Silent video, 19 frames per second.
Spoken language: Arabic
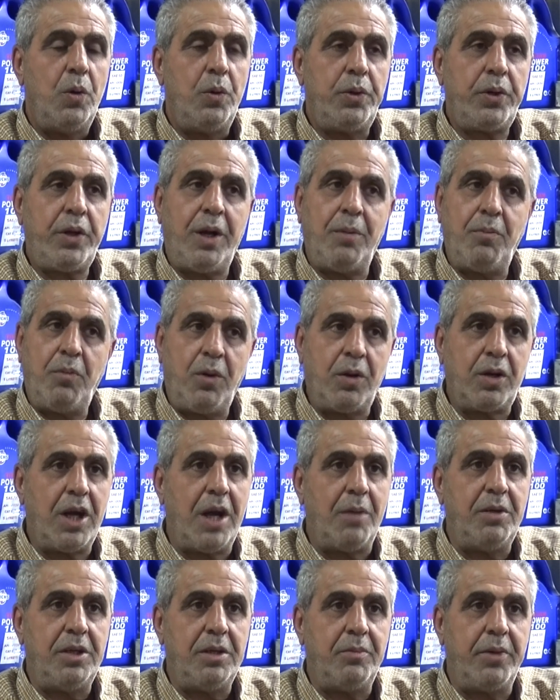ويرحم
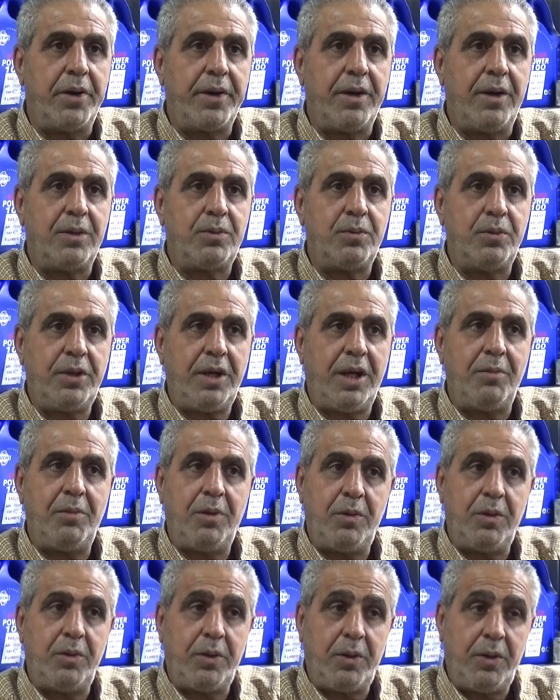حكام الإمارات ويرحم,
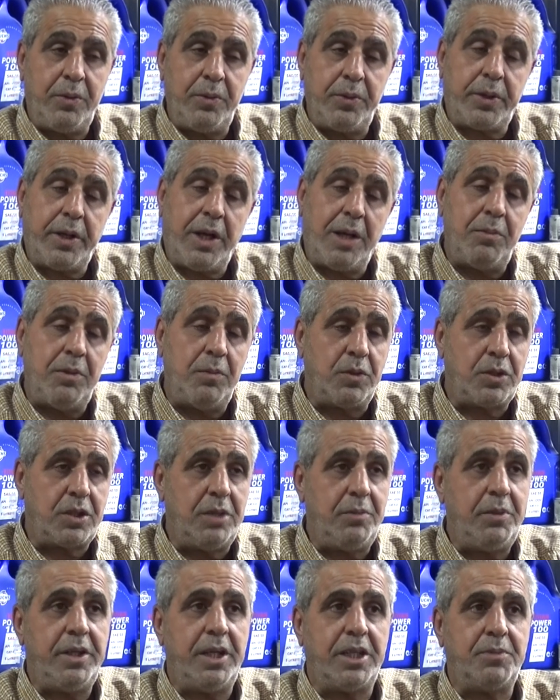ويرحم
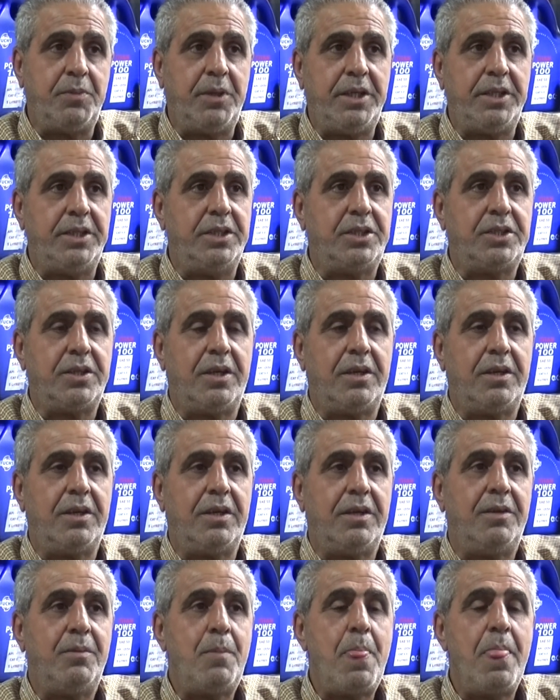المسلمين أجمعين إن شاء
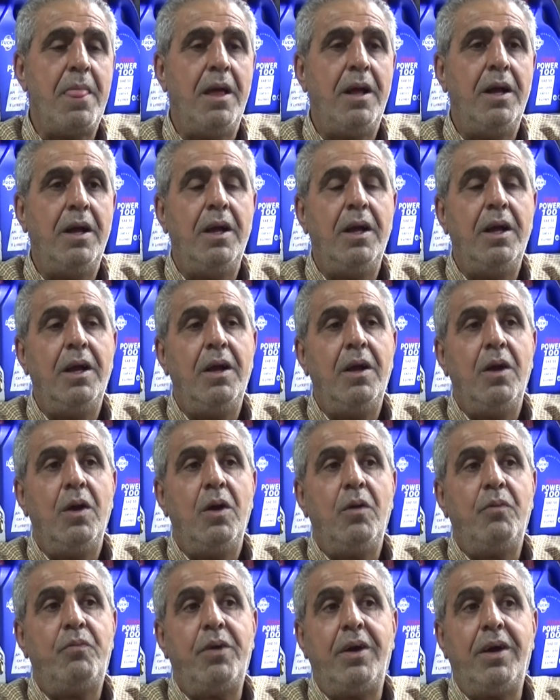الله
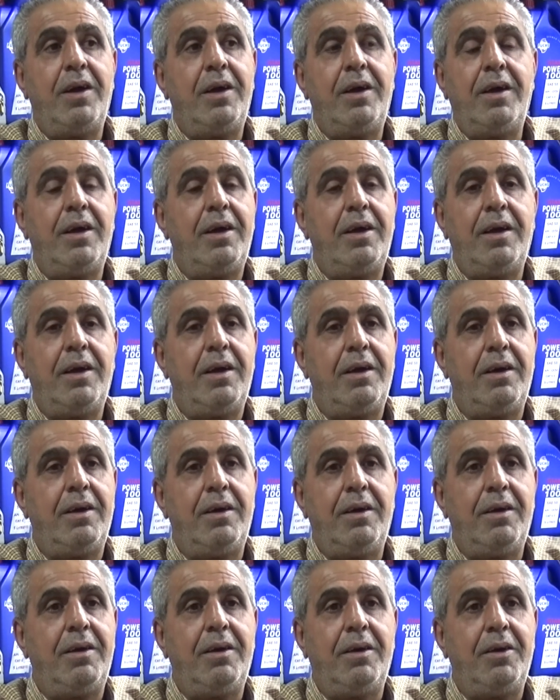
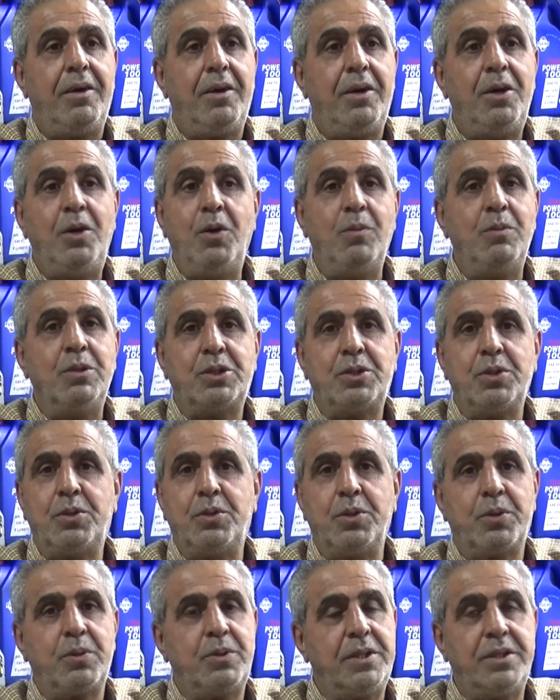فإلهم
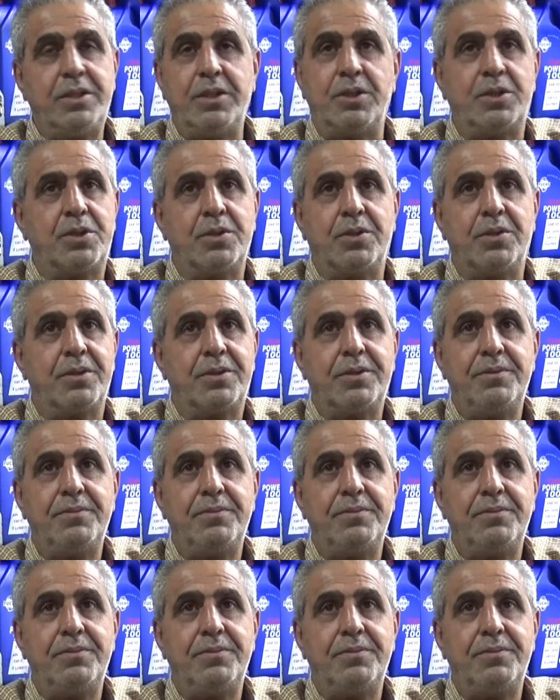الشكر وجزيل الشكر